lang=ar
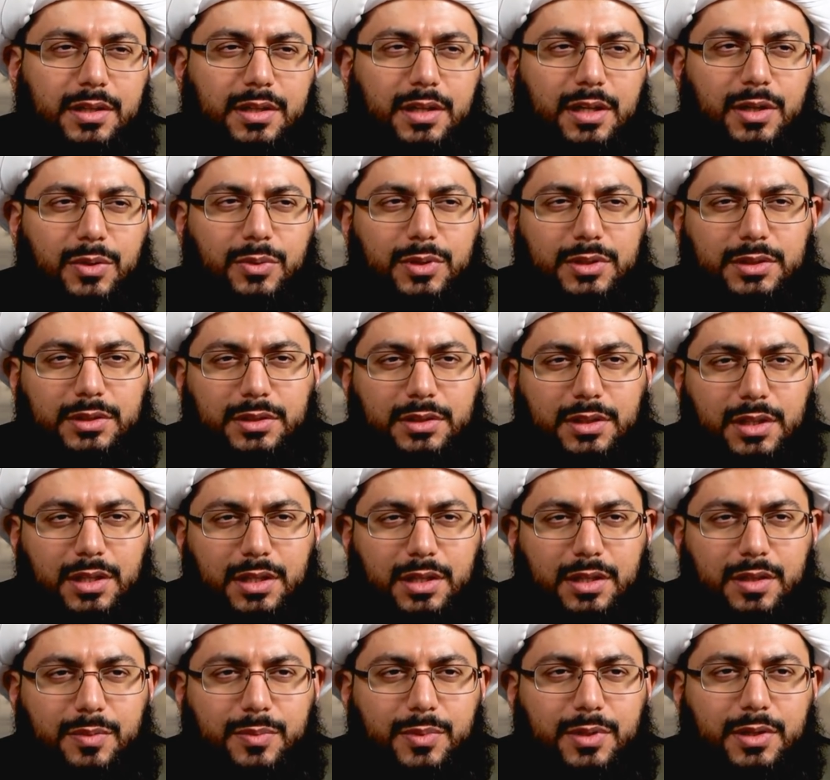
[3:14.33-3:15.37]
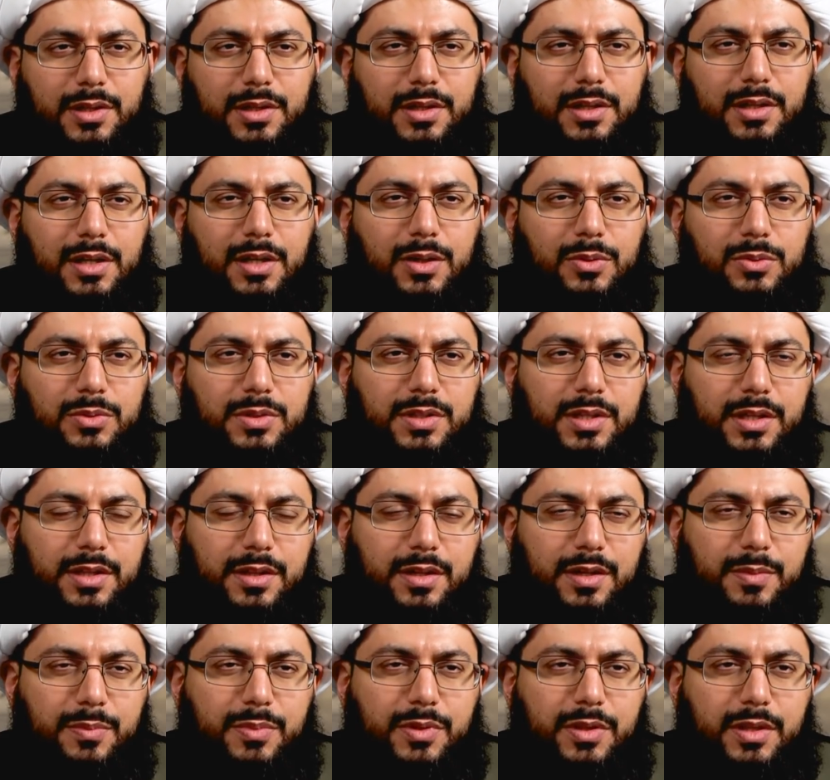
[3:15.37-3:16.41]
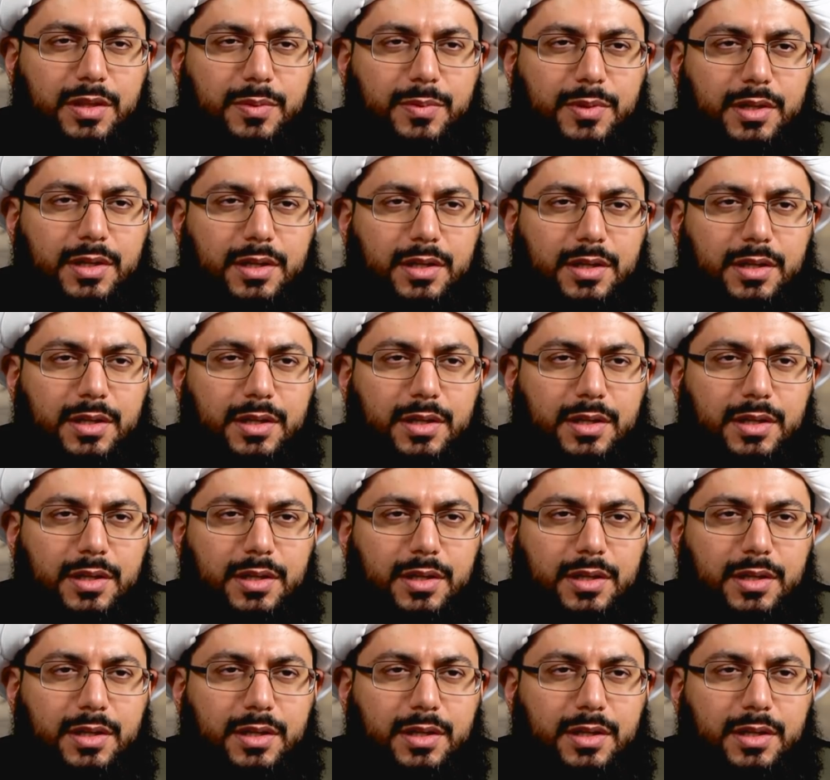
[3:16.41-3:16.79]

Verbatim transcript: أو اضطرب أو تذبذب